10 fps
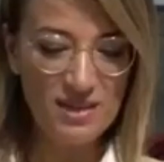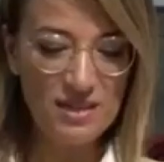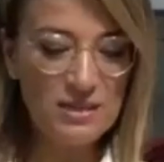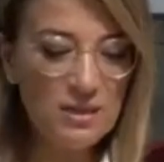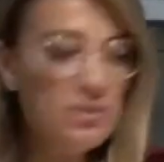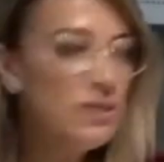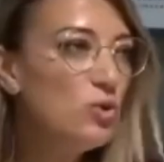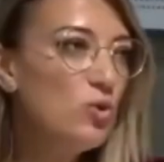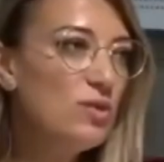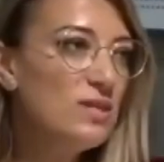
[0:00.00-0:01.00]
E, tabii ki
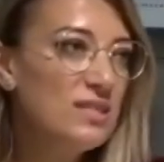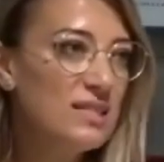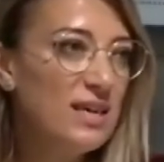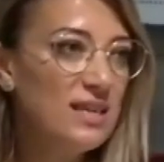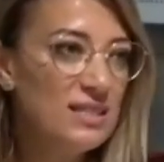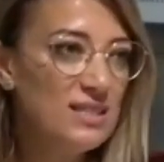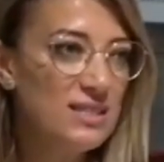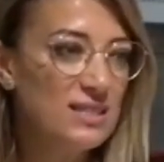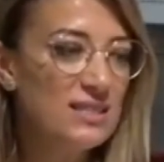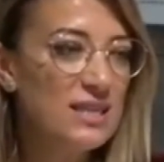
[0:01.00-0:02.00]
çok krizler
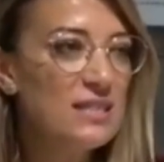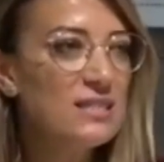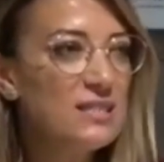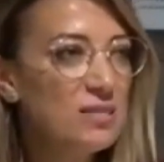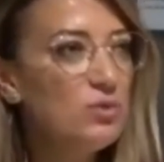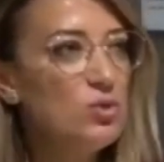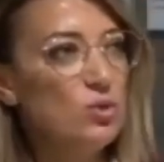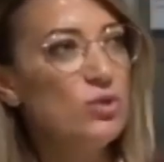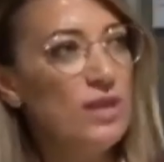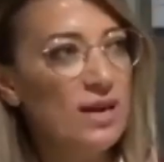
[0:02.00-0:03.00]
yaşadınız. Aslında
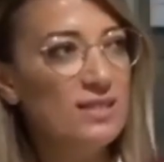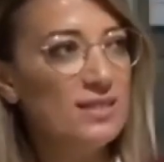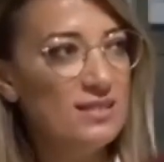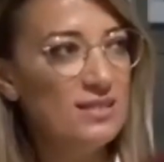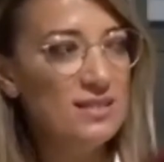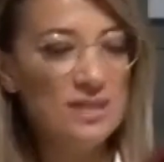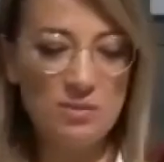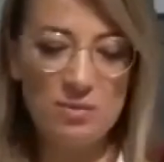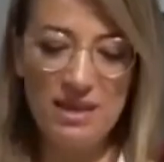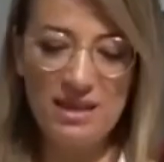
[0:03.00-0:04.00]
birçok şeyi anlattınız
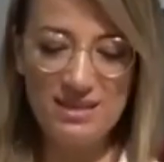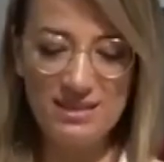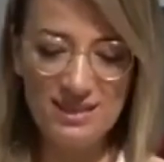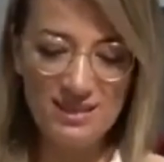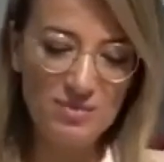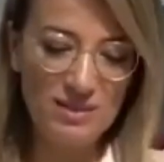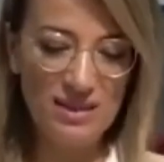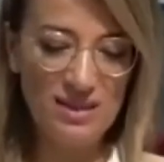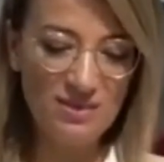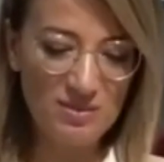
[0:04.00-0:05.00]
ama belki de hani bir
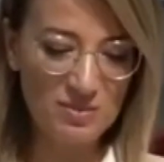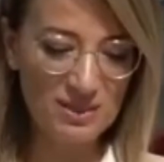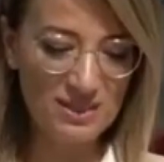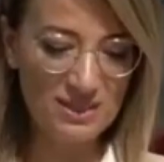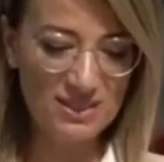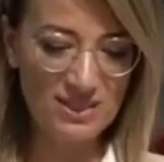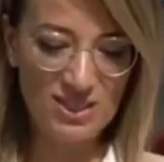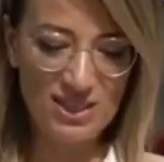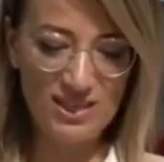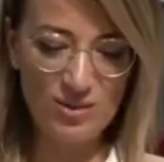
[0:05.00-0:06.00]
ilave etmek istediğiniz
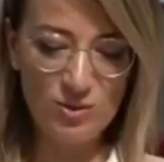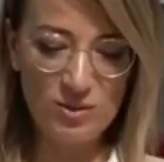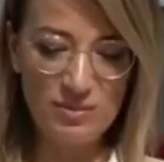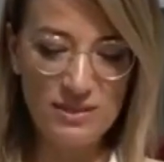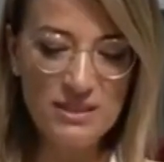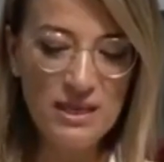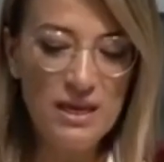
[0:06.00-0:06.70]
şeyler olabilir.